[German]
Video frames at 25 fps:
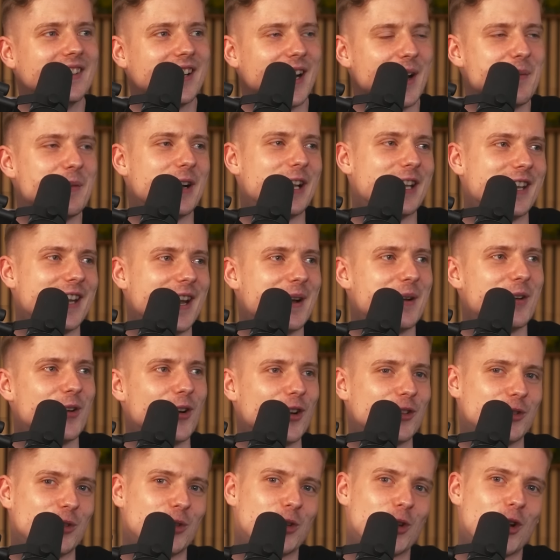Kann man, ja.
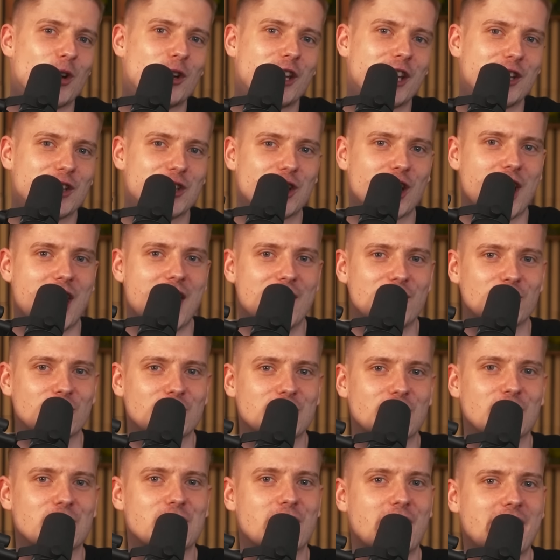Und durch Hawking-Strahlung
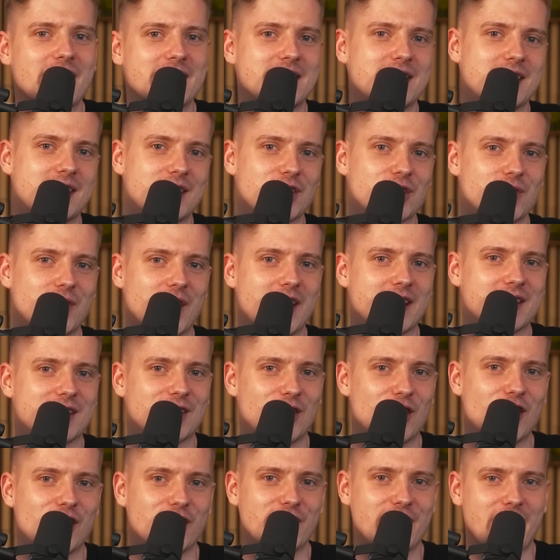zerstrahlt sich wow. das schwarze
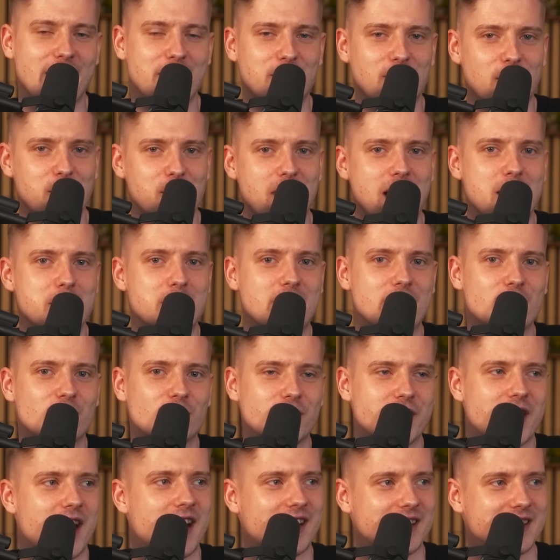Loch innerhalb von ein paar
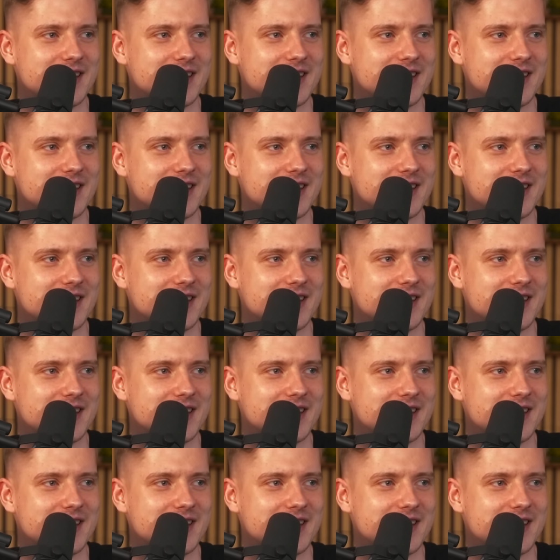Billionen Jahren.